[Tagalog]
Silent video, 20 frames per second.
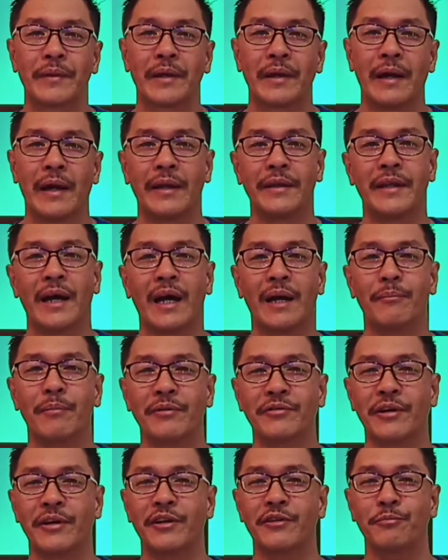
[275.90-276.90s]
Handa ka ba
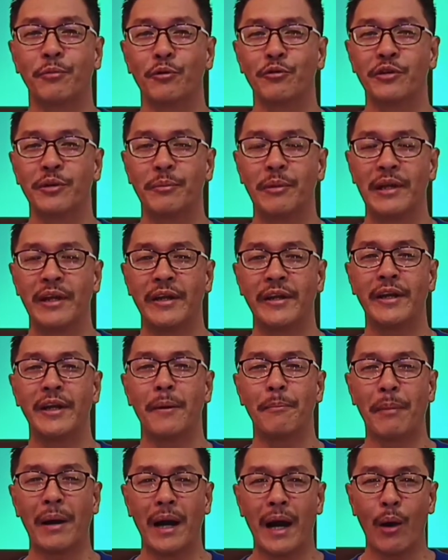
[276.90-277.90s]
sa responsibilidad na
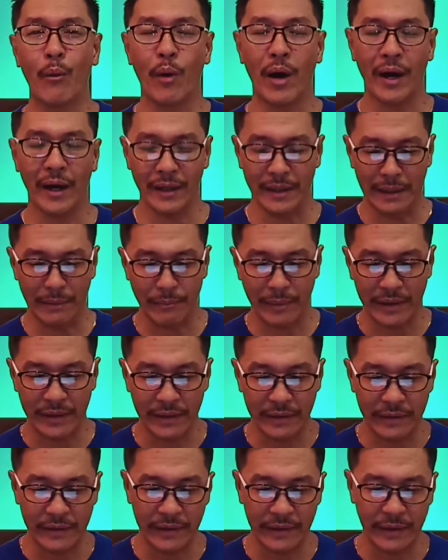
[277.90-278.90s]
panghawakan ng
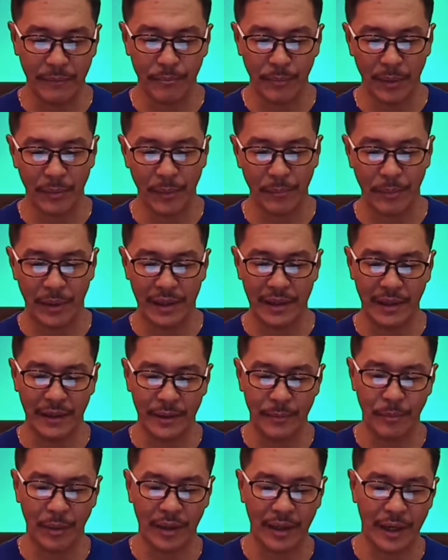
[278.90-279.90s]
maigi ang pagpapalang
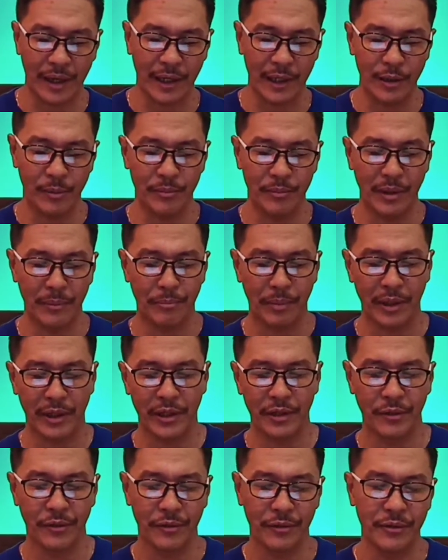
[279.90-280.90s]
ipagkakaloob ng
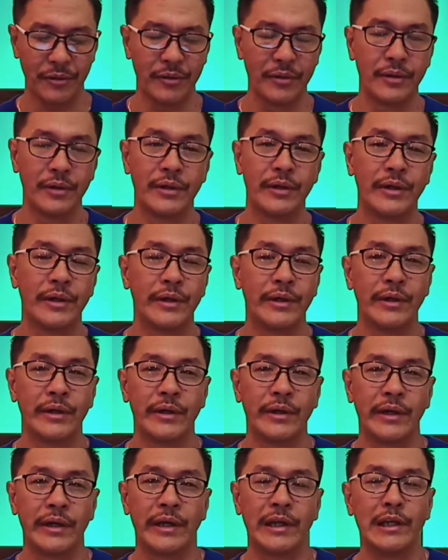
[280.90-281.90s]
Panginoon?
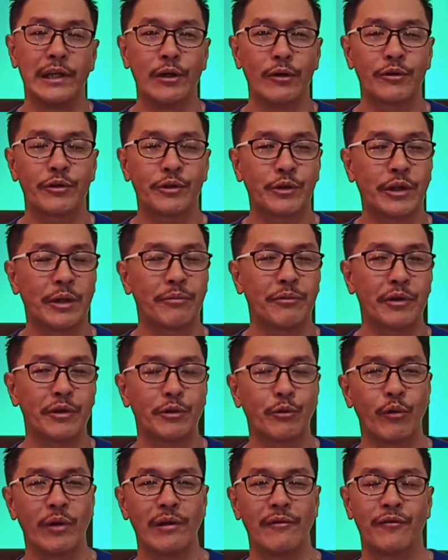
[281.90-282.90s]
In Luke chapter
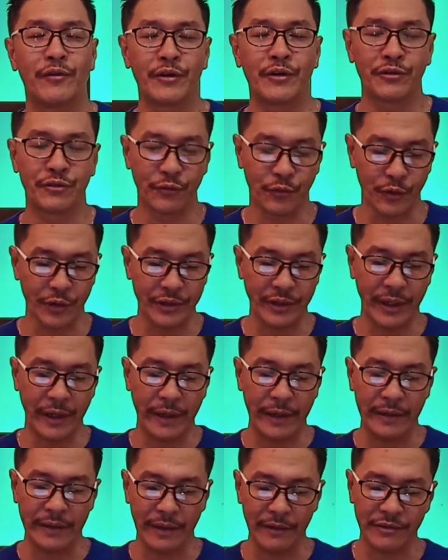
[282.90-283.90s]
12 verse
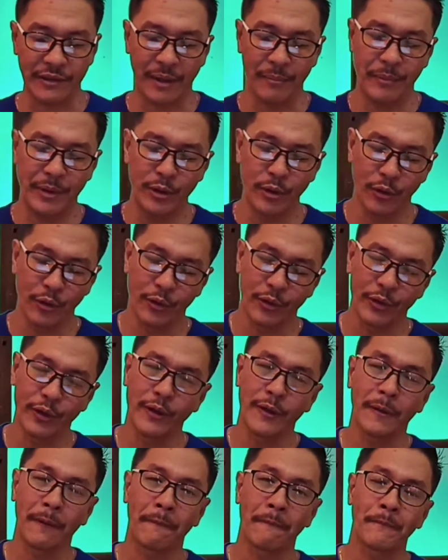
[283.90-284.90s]
48, ang sabi doon,
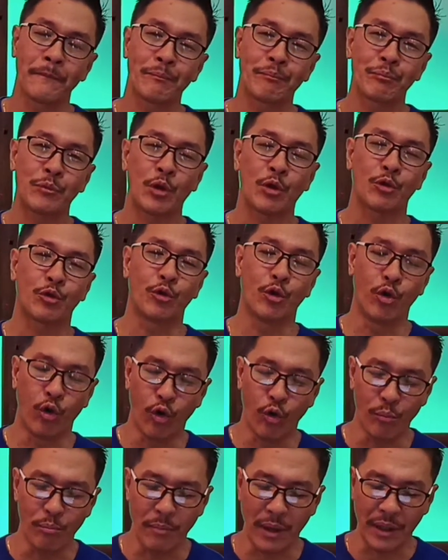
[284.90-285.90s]
To
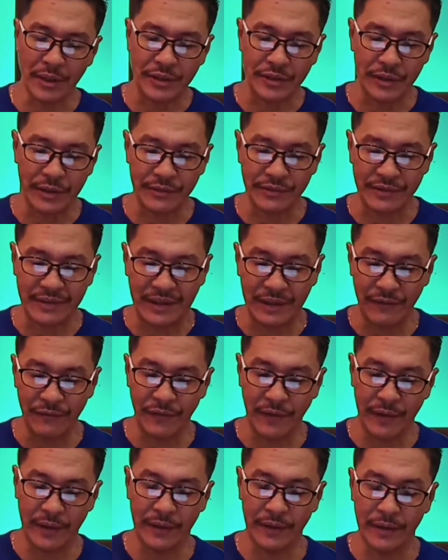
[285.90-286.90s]
whom much is
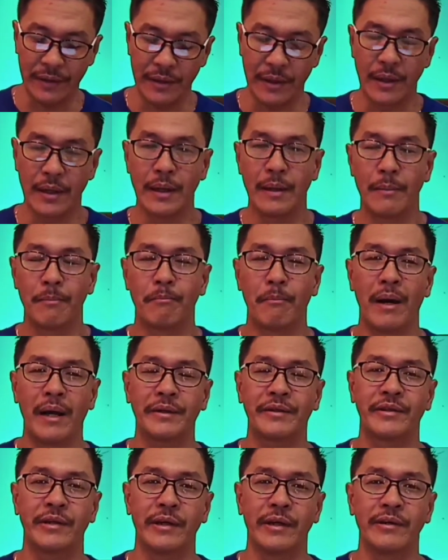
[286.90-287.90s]
given, much
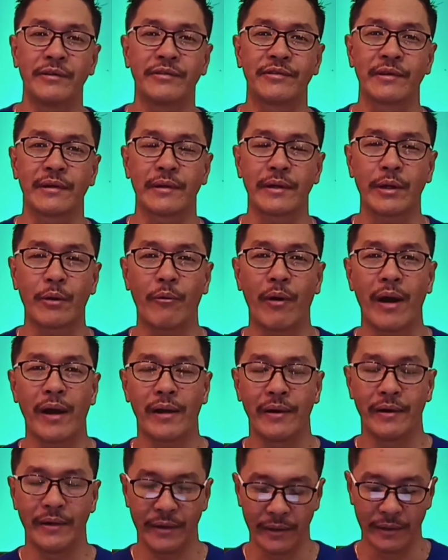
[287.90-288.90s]
is
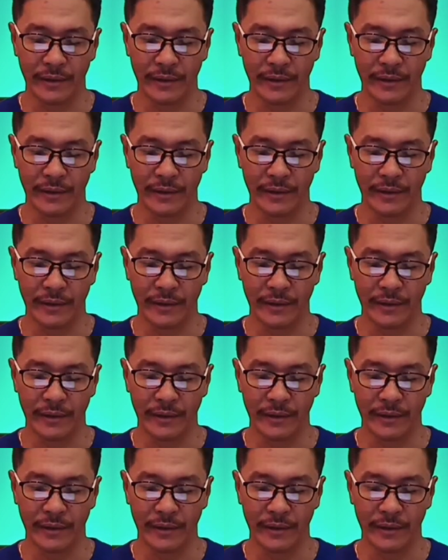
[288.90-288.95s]
required.